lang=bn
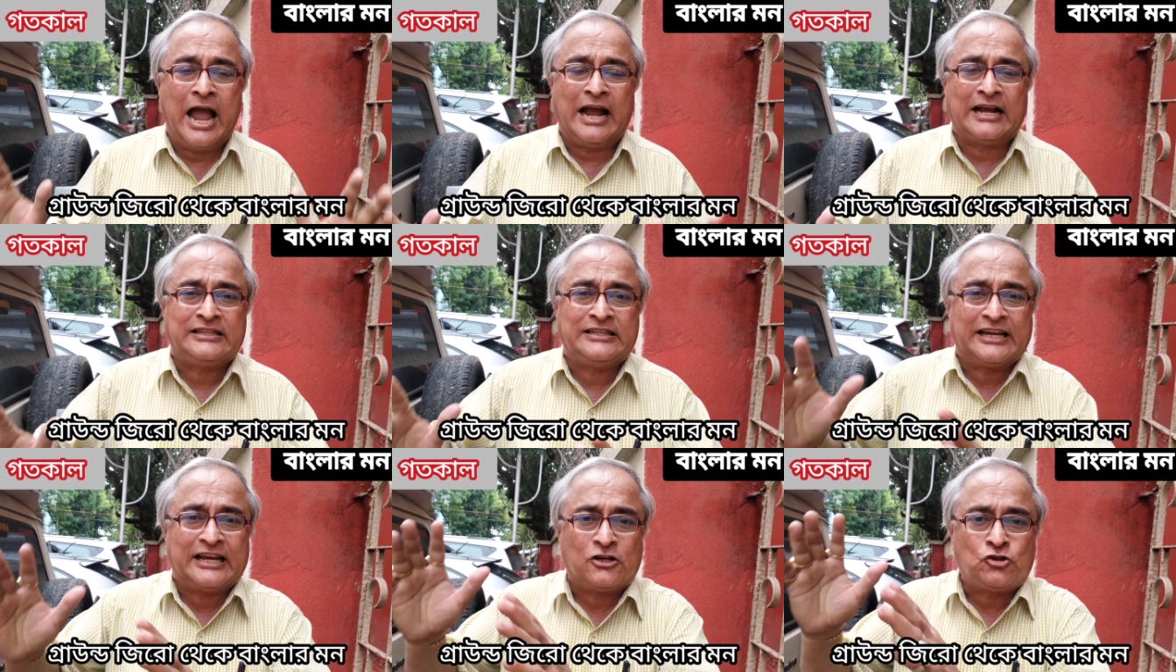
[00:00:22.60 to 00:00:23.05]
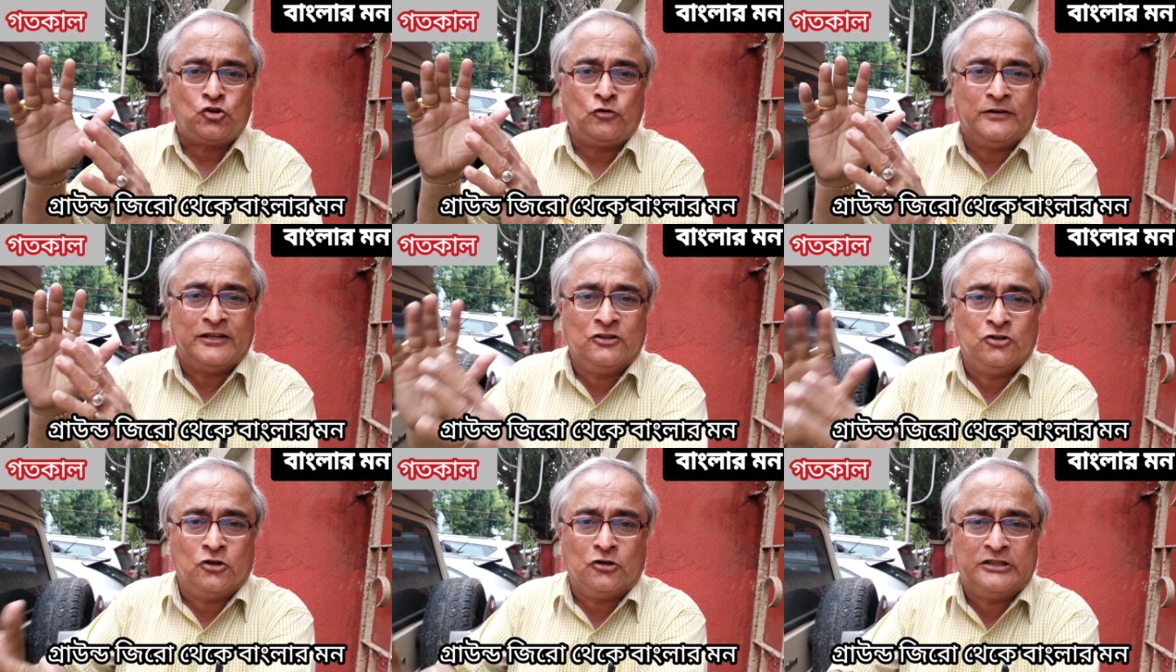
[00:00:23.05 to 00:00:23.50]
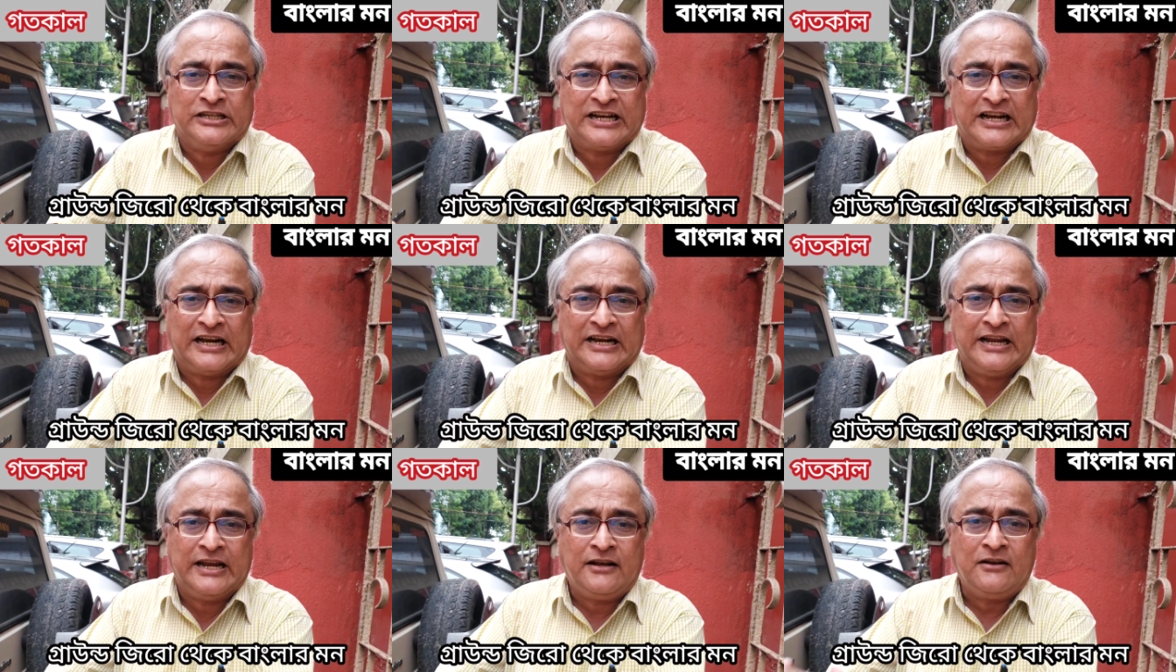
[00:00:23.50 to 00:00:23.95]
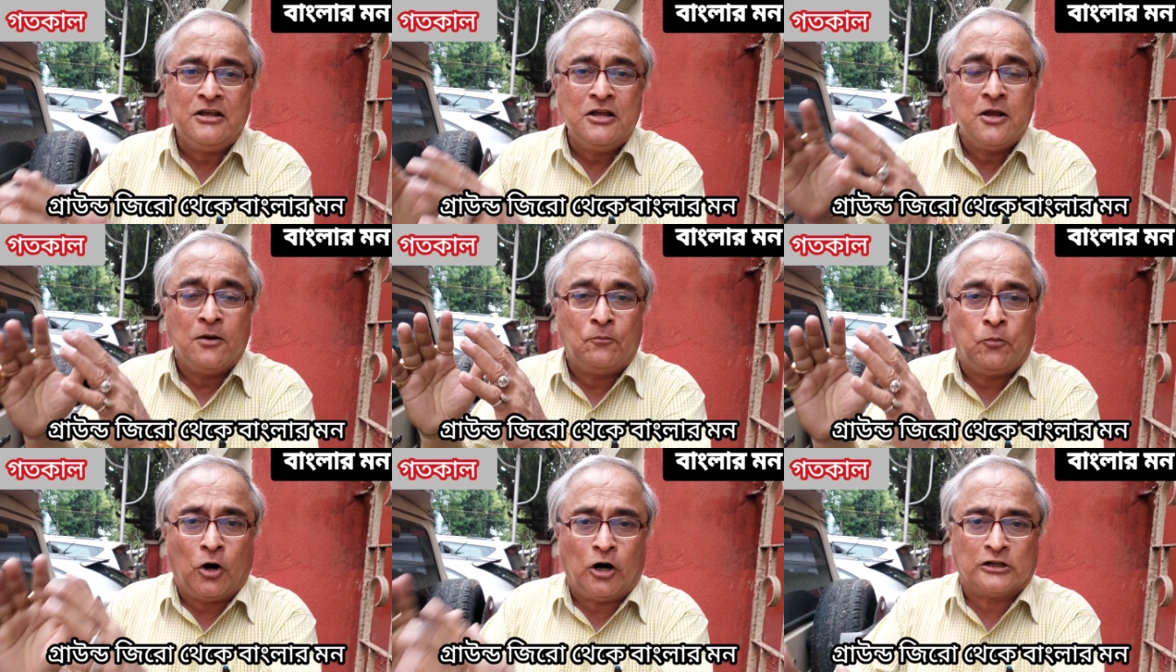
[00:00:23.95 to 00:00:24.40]
একদিকে শুভেন্দু অধিকারীর
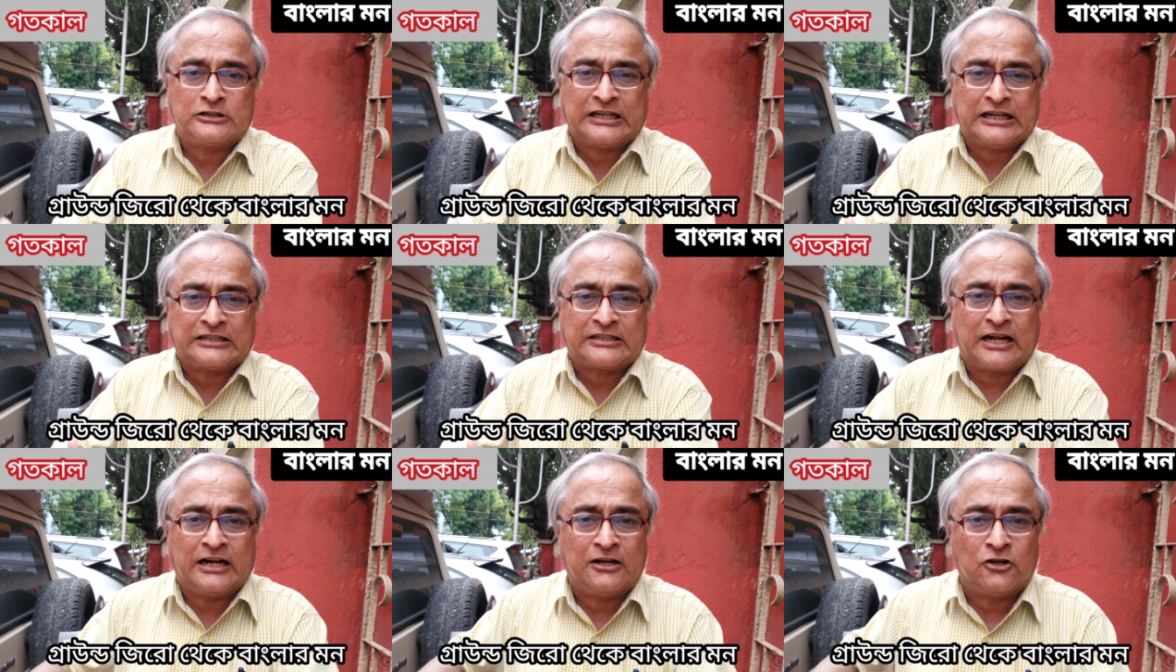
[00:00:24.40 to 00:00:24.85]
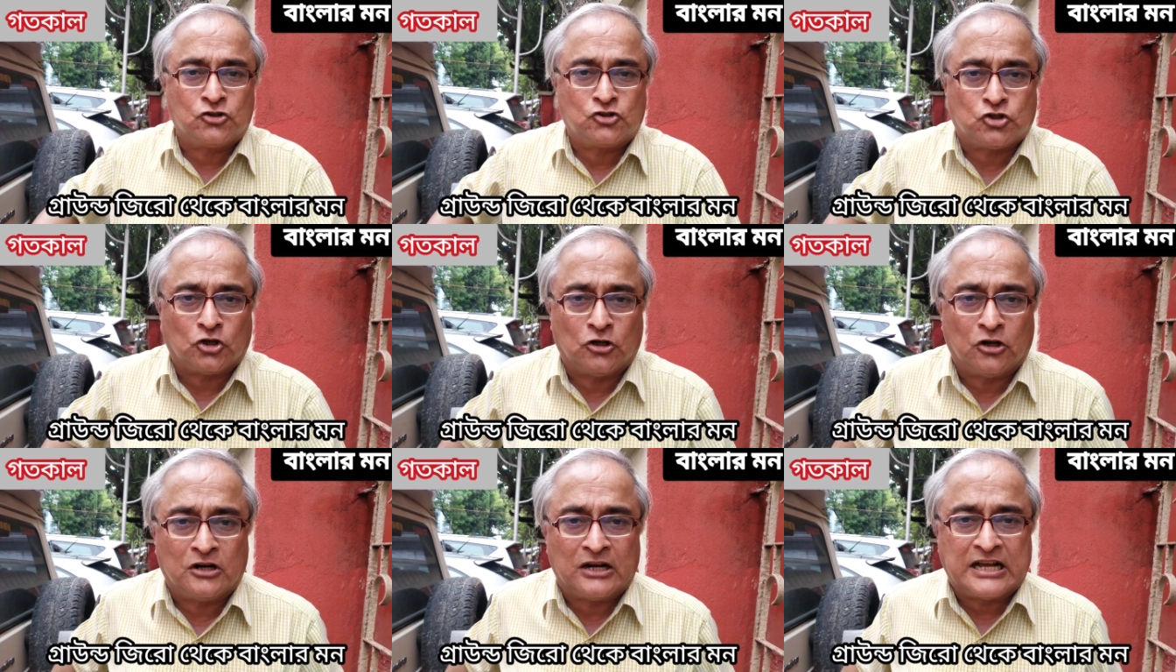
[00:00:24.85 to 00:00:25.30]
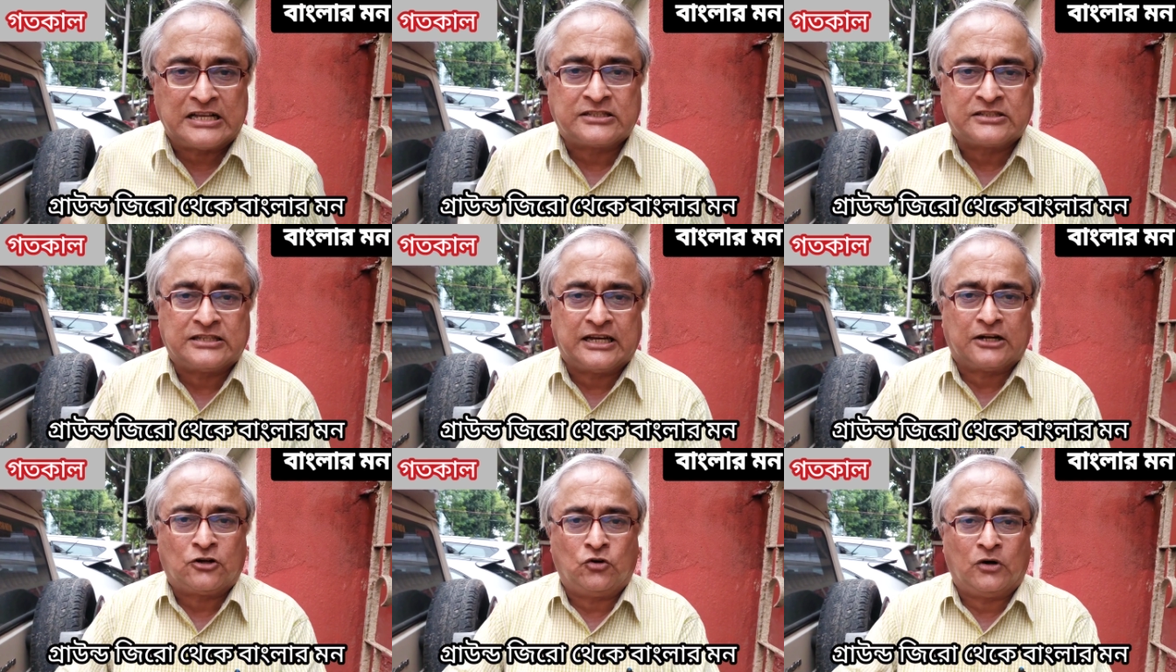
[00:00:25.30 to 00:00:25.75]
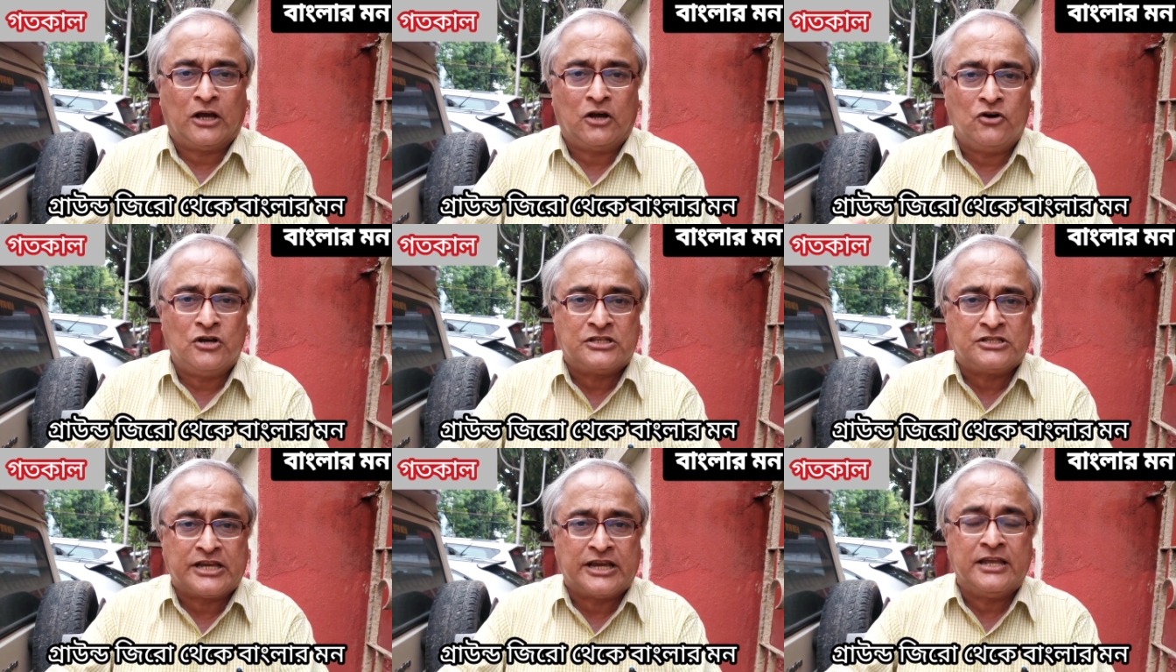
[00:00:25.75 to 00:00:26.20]
পথ আটকানোর জন্য রাস্তা খোঁড়া
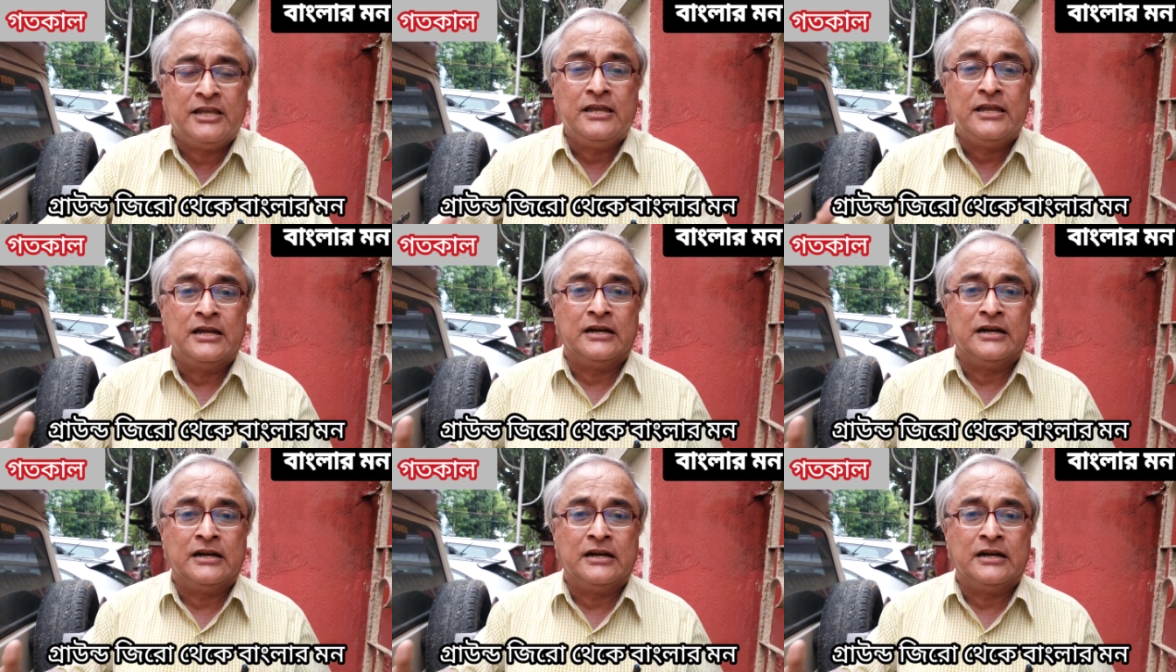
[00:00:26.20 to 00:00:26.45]
হয়েছে